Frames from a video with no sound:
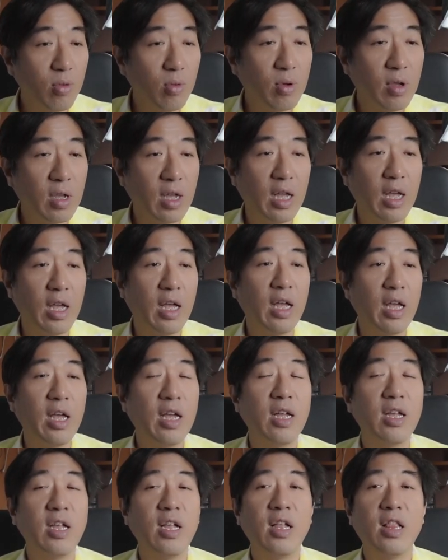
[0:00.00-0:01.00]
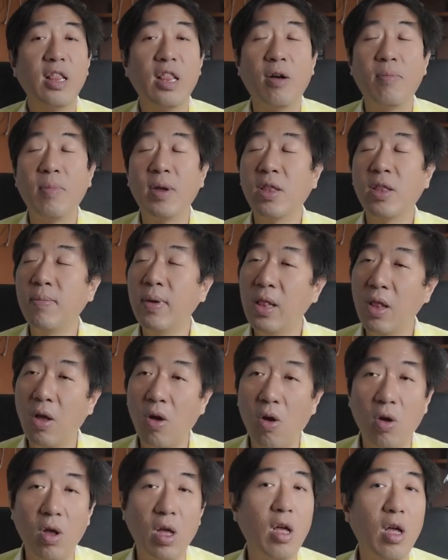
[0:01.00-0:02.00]
ลูกค้าเราไม่ต้องไปหล
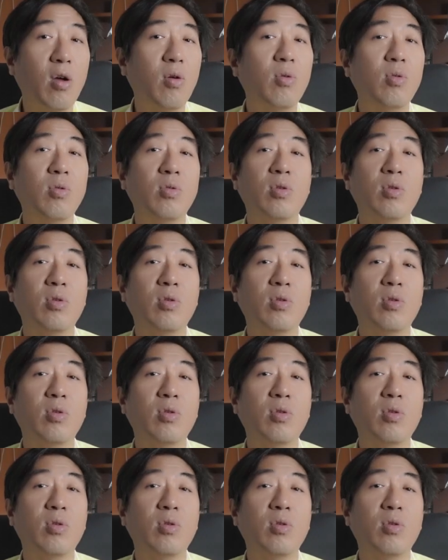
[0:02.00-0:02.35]
อกเขา